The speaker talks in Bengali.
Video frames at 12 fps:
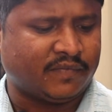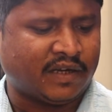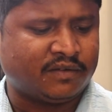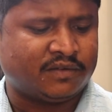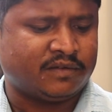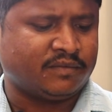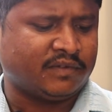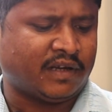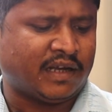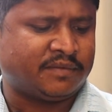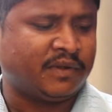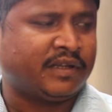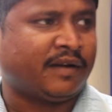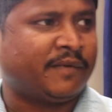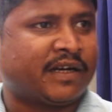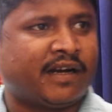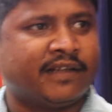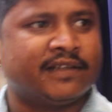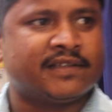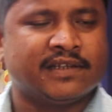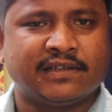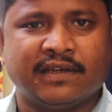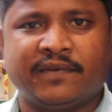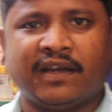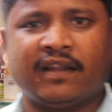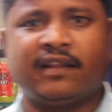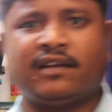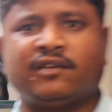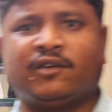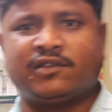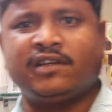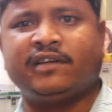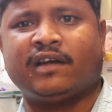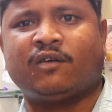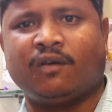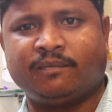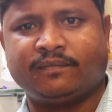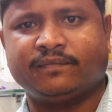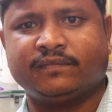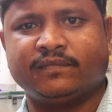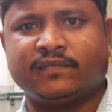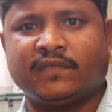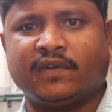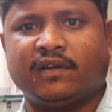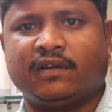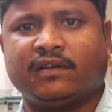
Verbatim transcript: মানুষ আজ বলতে আমার কাজের সিস্টেমটা আলাদা কস্টলিটা কম আচ্ছা,